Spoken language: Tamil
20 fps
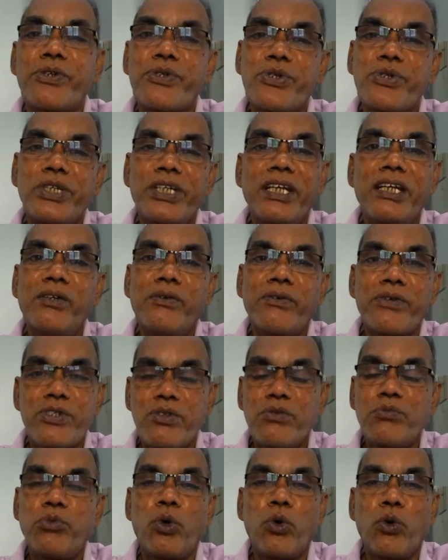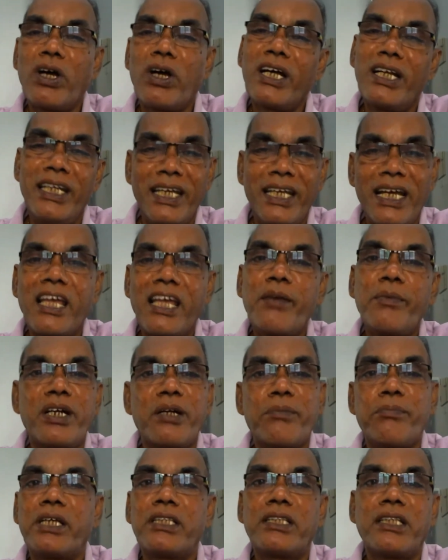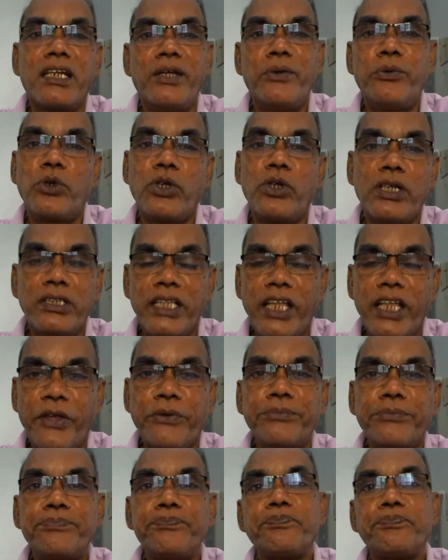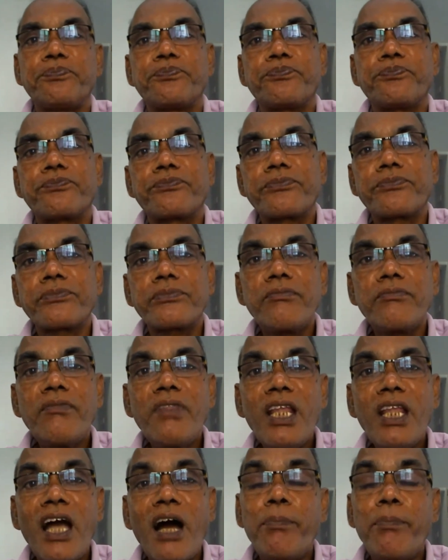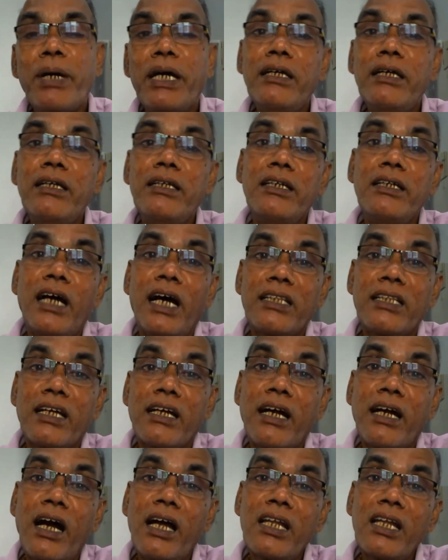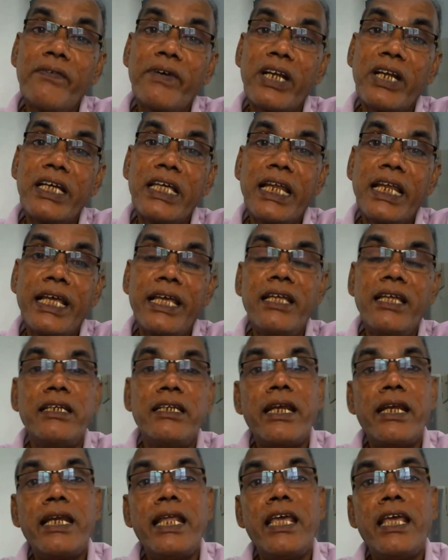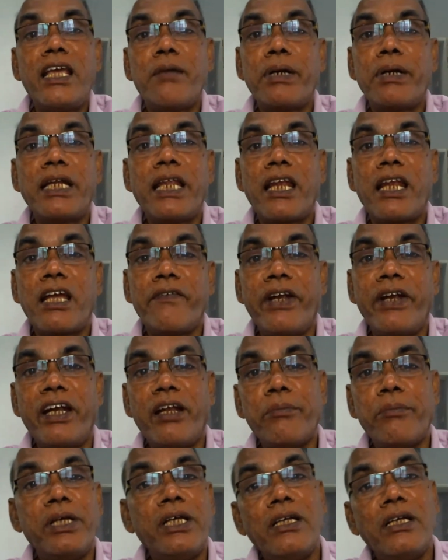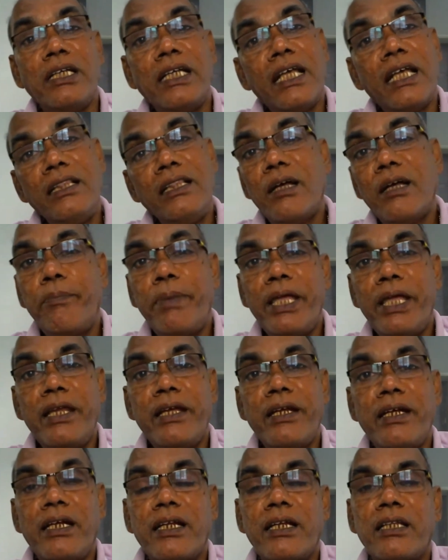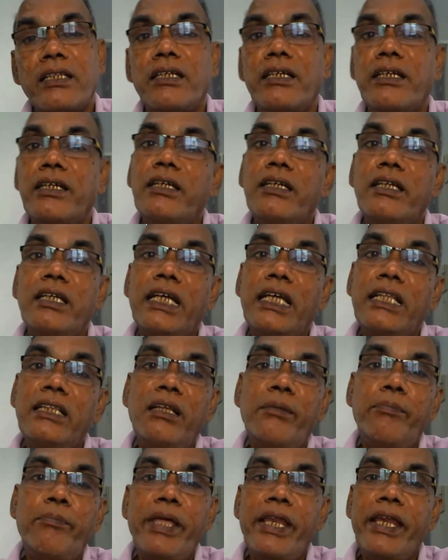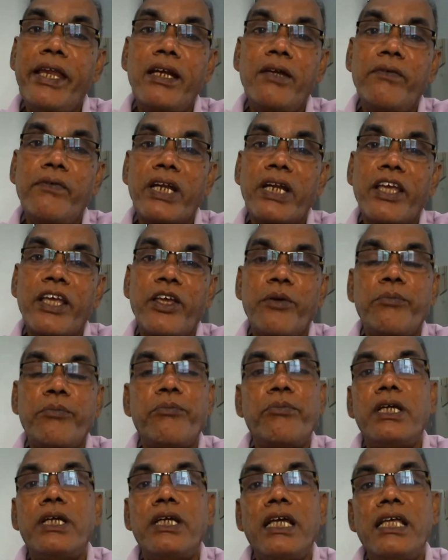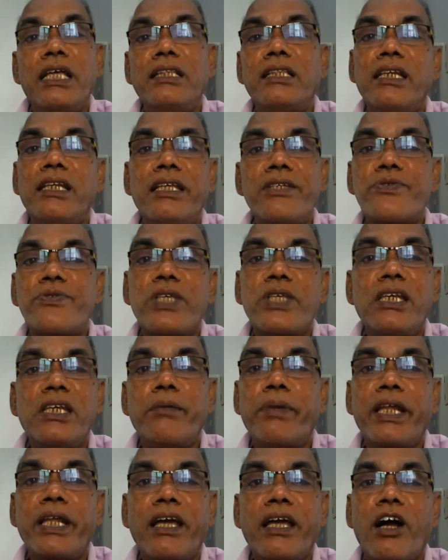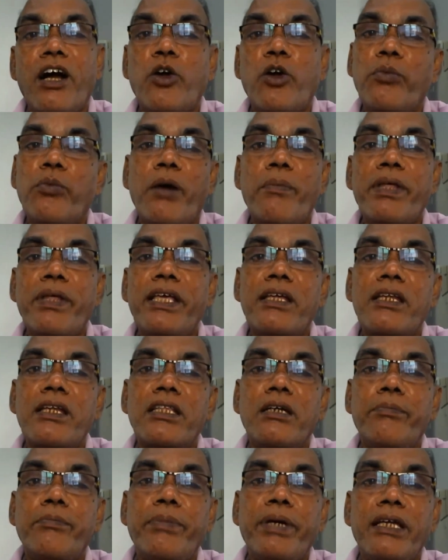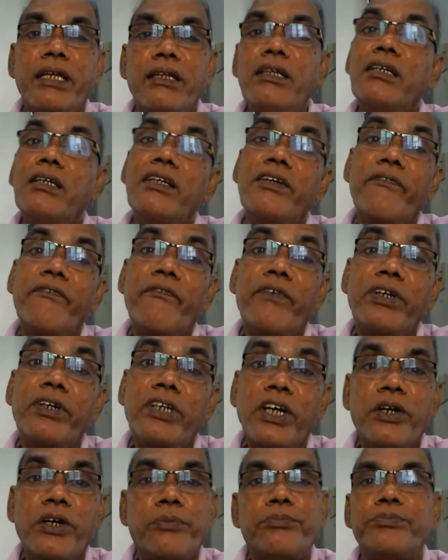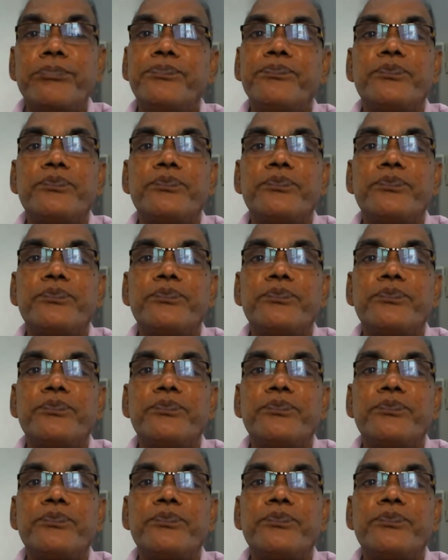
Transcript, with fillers: வருஷம் ஏழு வருஷம் போடுவாங்க நீங்கள் அக்ரிமெண்ட்டை பார்த்தாலே உங்களுக்கு தெரியும் அப்போ அந்த கால வரையறை நிர்ணயிக்கப்பட்டிருக்க வேண்டும் எந்த பீரியட்லேருந்து எந்த பீரியட் வரைக்கும் இந்த லீஸ் செல்லுபடி ஆகும் அப்படிங்கிறதுக்கு பேர் டேர்ம்